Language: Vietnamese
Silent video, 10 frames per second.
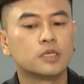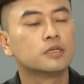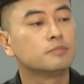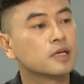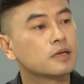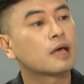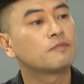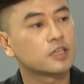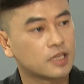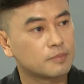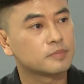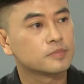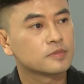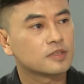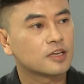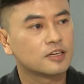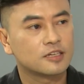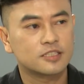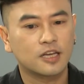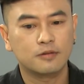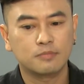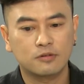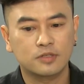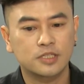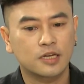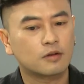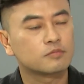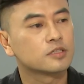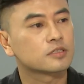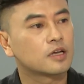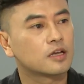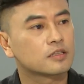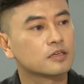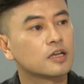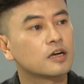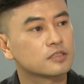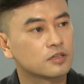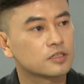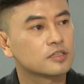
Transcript: 10 đến 15 phần trăm thì nó sẽ màu nó sẽ không được ờ, tươi hơn thôi